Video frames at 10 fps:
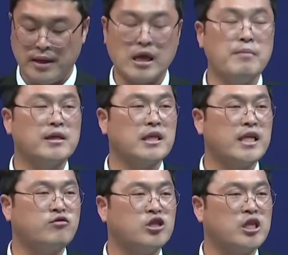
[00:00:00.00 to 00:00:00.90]
날마다
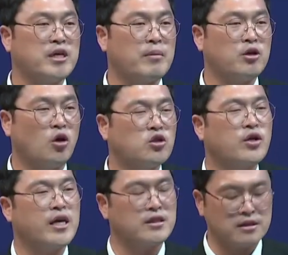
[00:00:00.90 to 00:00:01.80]
예수님이라면
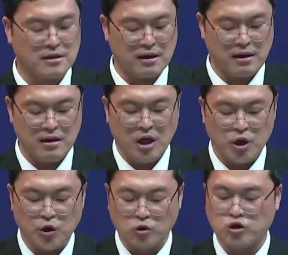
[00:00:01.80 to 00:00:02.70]
어떻게 하실까
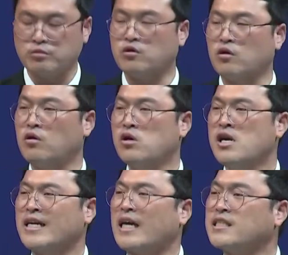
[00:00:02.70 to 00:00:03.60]
여쭙고
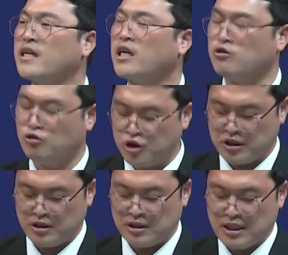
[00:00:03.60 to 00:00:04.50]
각자에게
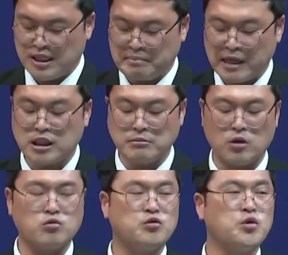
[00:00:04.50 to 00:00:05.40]
주신 그
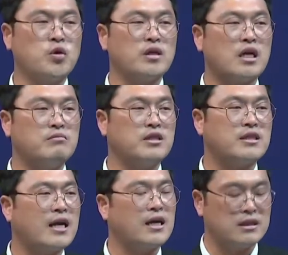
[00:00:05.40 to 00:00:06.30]
말씀대로 순종한 삶을
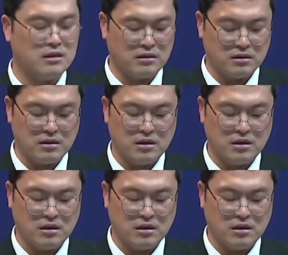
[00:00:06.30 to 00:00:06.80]
살아가는